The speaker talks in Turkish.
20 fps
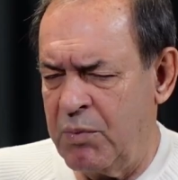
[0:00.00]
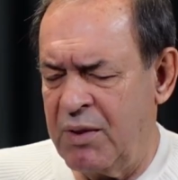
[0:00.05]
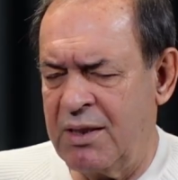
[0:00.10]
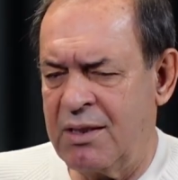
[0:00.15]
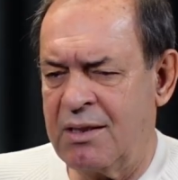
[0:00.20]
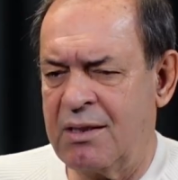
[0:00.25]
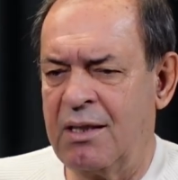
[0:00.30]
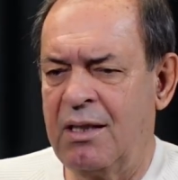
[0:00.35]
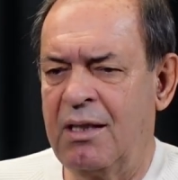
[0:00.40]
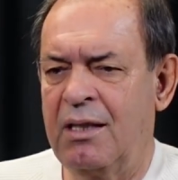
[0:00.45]

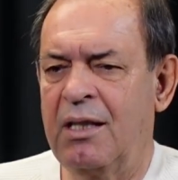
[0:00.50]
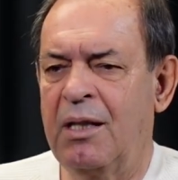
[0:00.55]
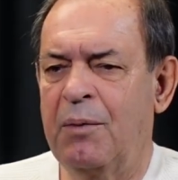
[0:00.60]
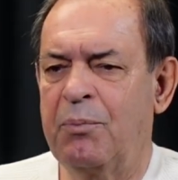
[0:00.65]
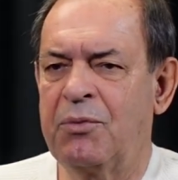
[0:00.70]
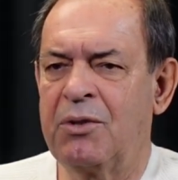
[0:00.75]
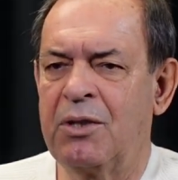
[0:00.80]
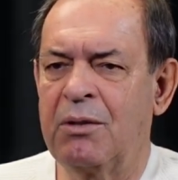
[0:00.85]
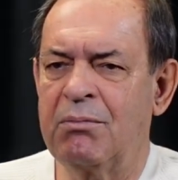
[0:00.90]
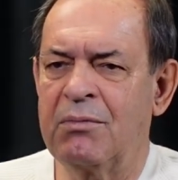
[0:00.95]
mesleği
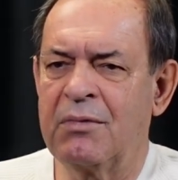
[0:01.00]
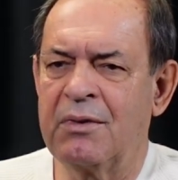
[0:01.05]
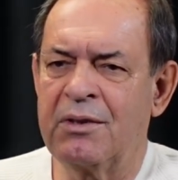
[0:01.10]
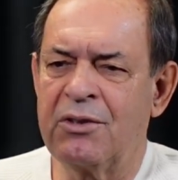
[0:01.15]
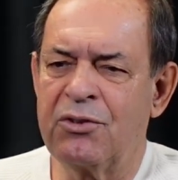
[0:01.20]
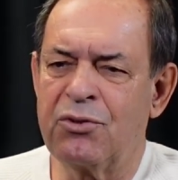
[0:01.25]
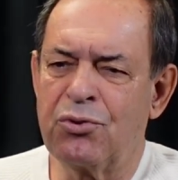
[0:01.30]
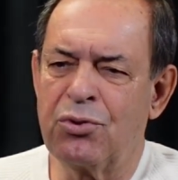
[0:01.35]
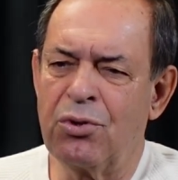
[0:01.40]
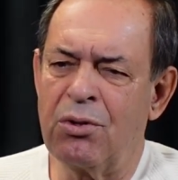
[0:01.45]
yaptım.
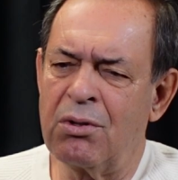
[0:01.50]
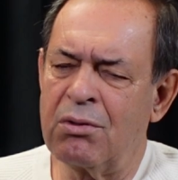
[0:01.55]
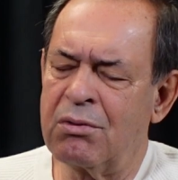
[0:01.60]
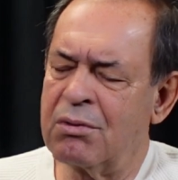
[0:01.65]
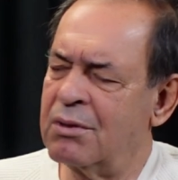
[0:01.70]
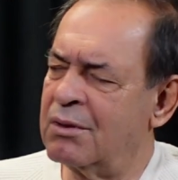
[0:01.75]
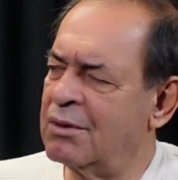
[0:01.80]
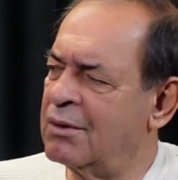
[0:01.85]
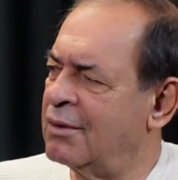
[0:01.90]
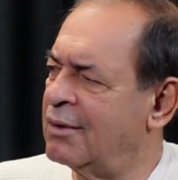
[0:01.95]
Çok
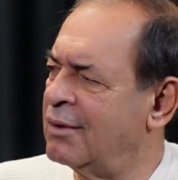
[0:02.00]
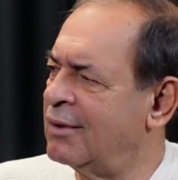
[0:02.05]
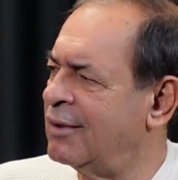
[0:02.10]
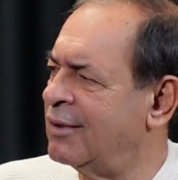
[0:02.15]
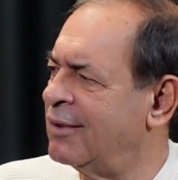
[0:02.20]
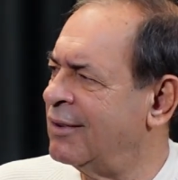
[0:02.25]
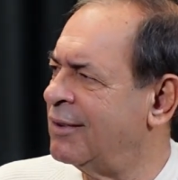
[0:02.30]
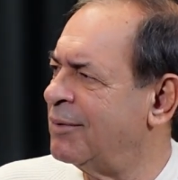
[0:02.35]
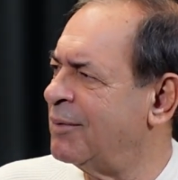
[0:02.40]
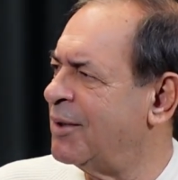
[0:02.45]
e,
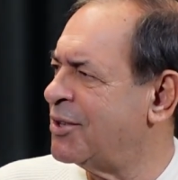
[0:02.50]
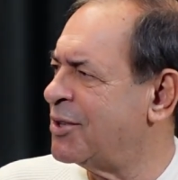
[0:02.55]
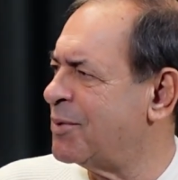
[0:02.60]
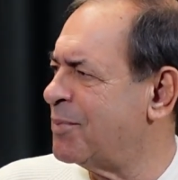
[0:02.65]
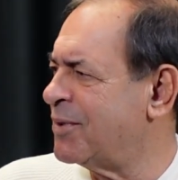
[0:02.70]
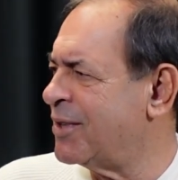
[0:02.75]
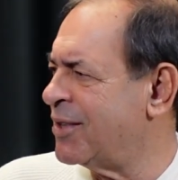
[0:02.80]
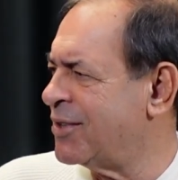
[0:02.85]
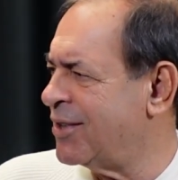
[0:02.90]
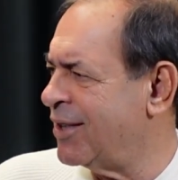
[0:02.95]

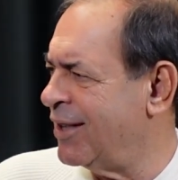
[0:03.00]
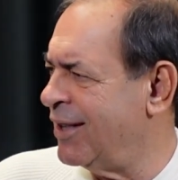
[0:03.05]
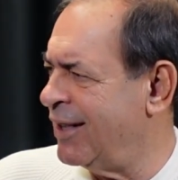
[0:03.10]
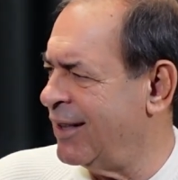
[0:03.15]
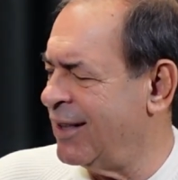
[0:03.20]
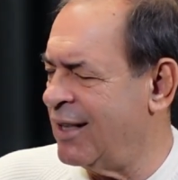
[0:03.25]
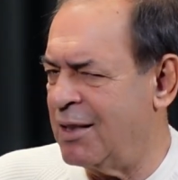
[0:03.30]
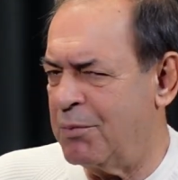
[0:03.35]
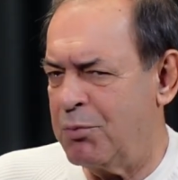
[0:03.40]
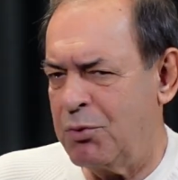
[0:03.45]
başımıza şeyler
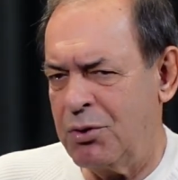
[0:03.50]
geldi.